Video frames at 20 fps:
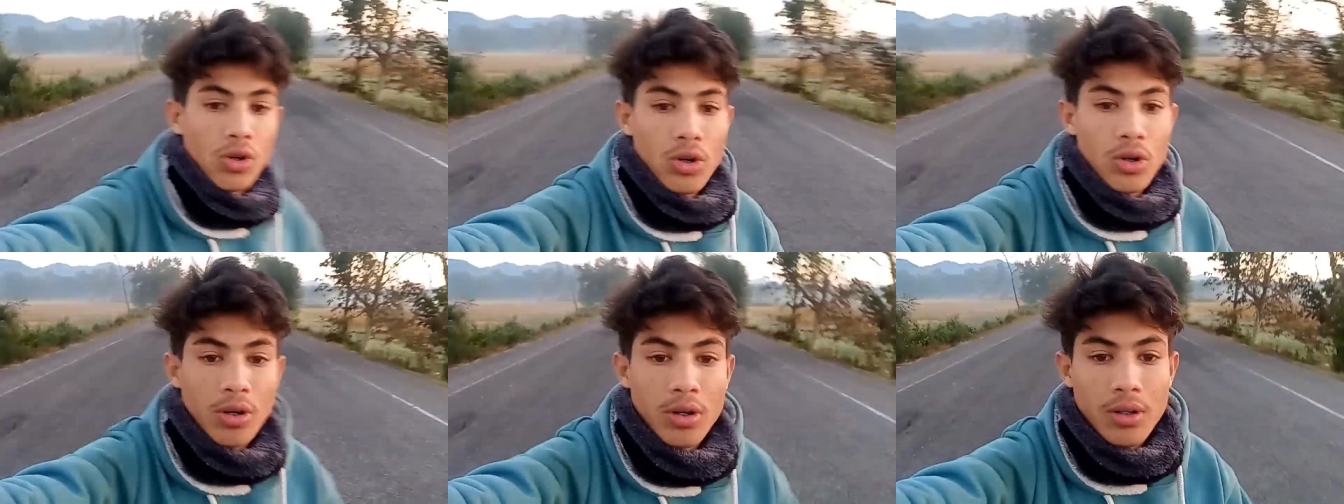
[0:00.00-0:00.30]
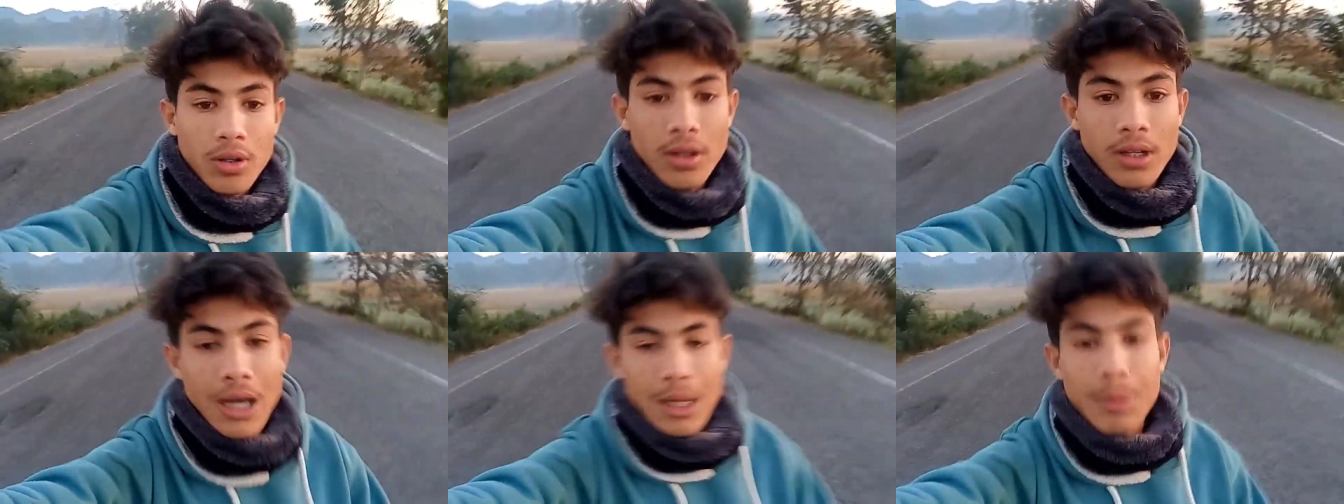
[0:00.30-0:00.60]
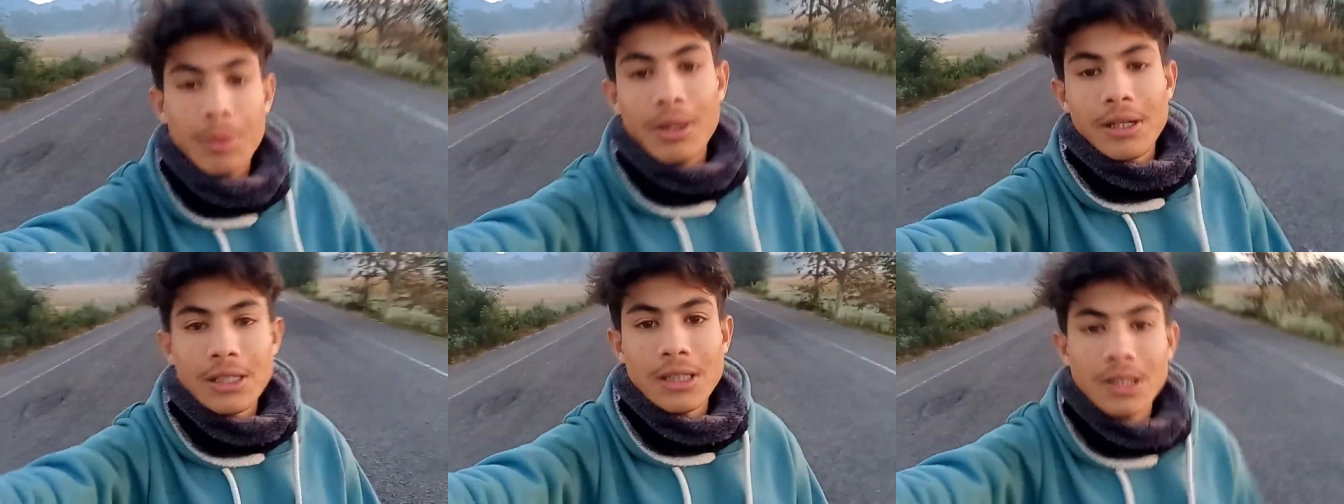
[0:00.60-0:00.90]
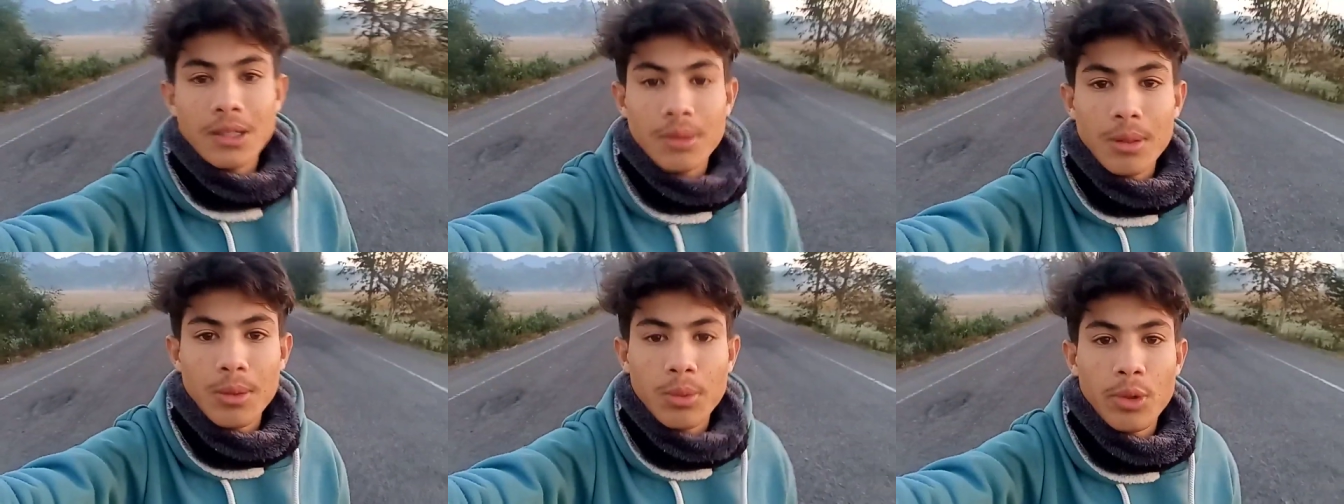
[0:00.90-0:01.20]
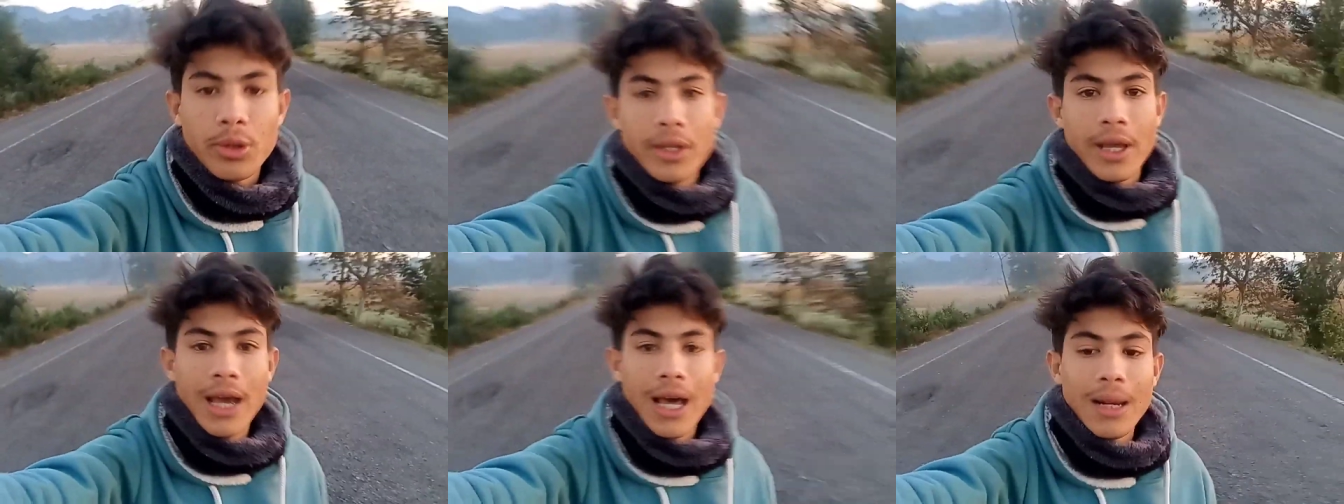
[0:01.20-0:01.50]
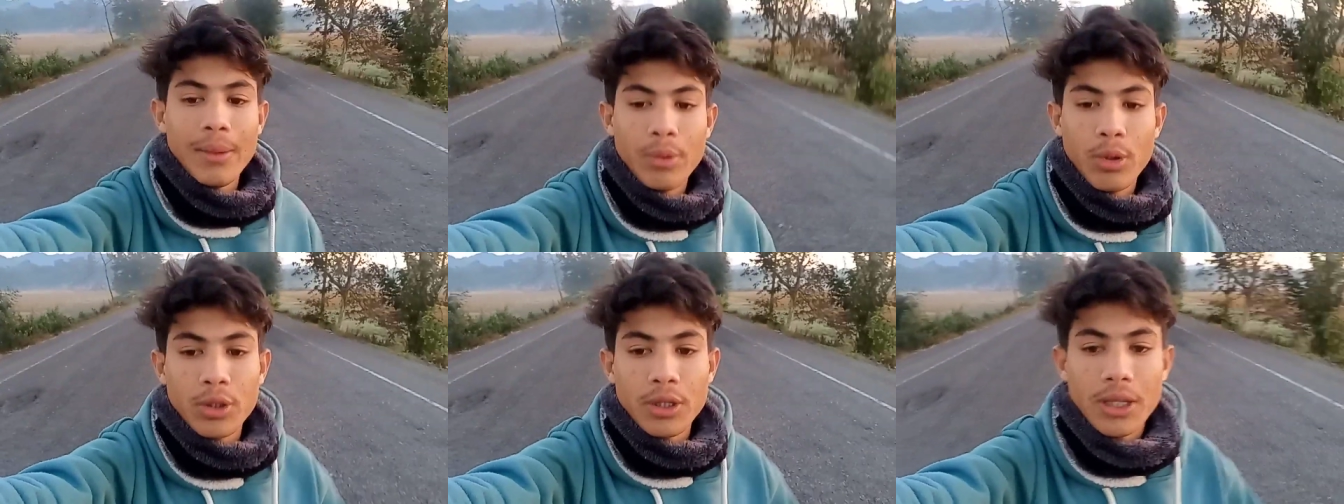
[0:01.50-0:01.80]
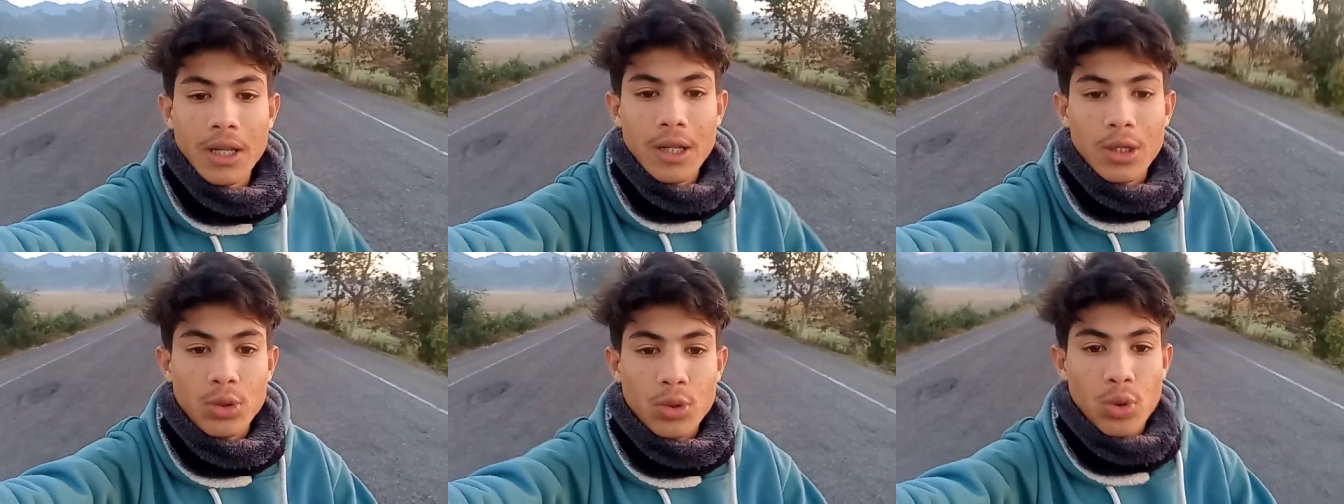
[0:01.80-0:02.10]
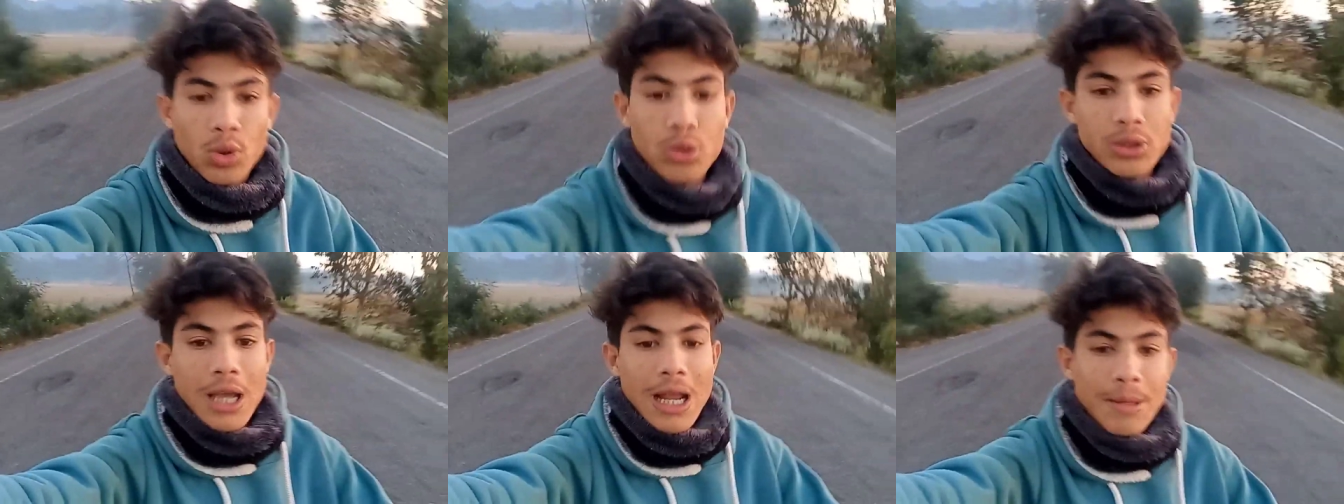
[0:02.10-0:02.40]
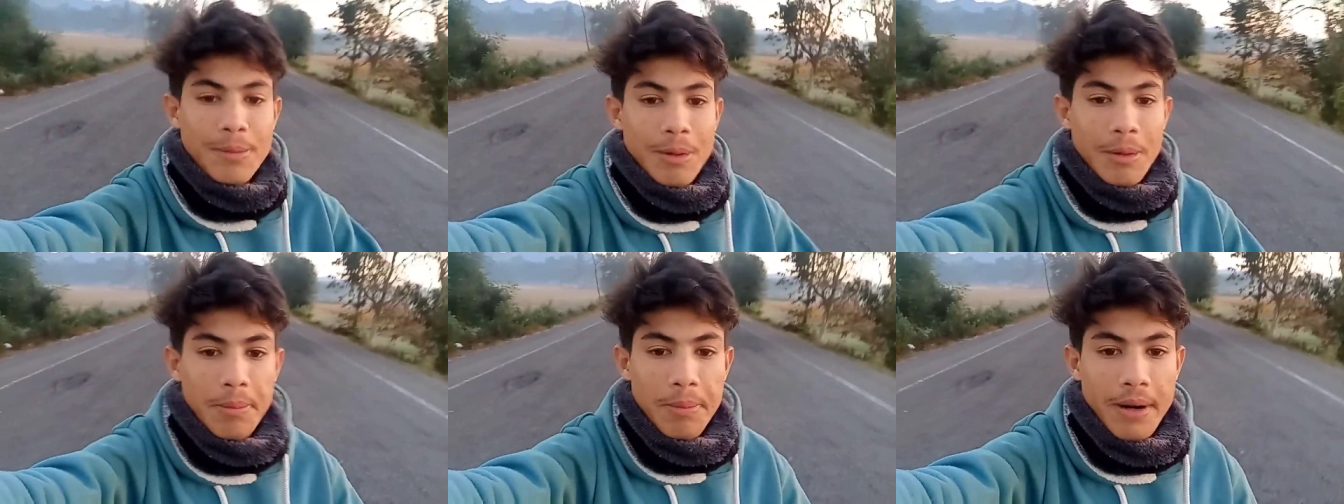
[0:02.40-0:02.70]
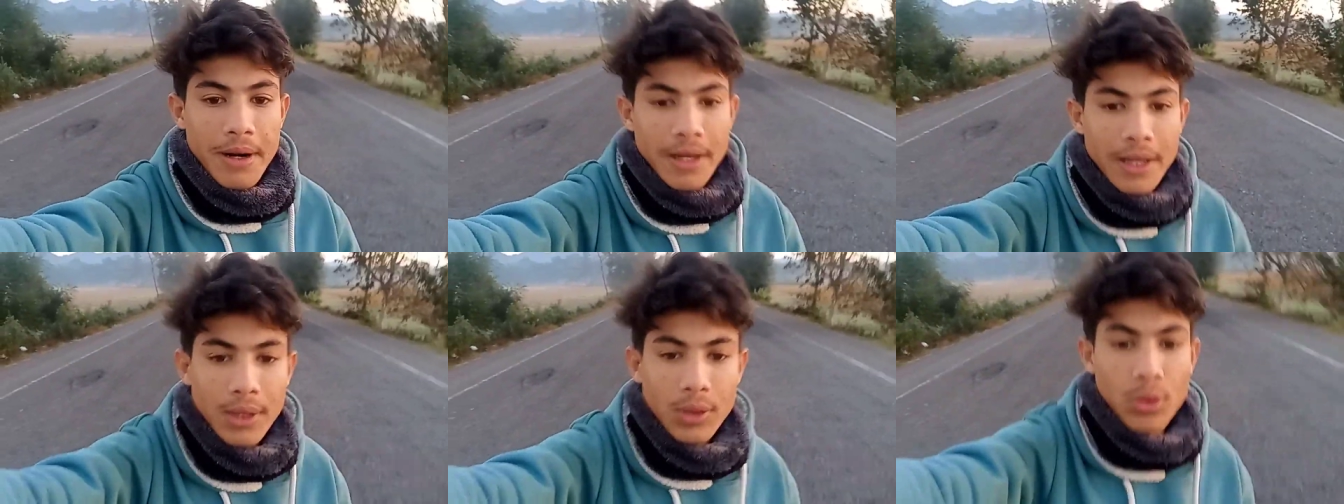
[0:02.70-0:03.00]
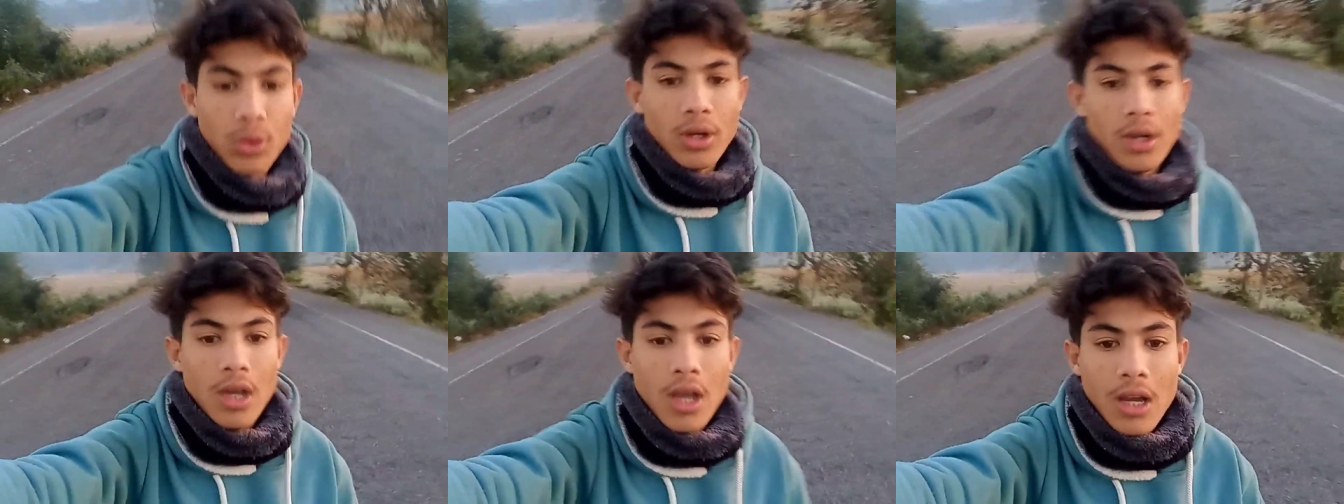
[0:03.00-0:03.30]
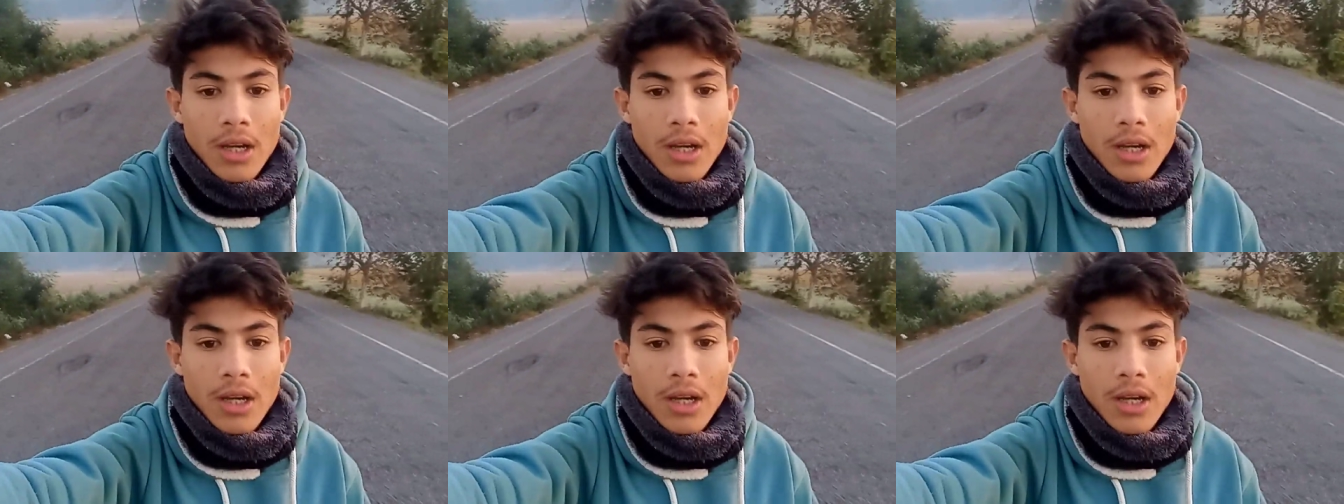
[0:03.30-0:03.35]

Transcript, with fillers: तो गर्मी के सीजन में बहुत हेल्प होते हैं यानी कि दोनों साइड पर पेड़ है तो